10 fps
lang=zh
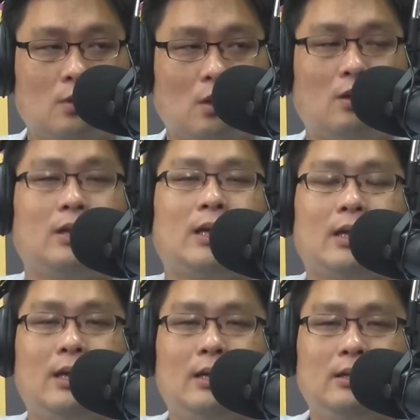吼，咱
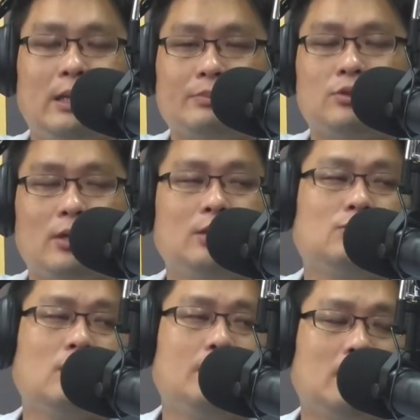甲列出，因为有
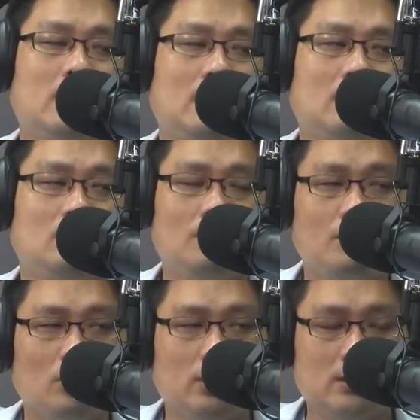诶物件拢
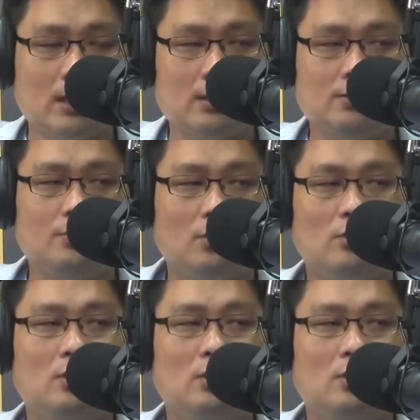无，以早是无，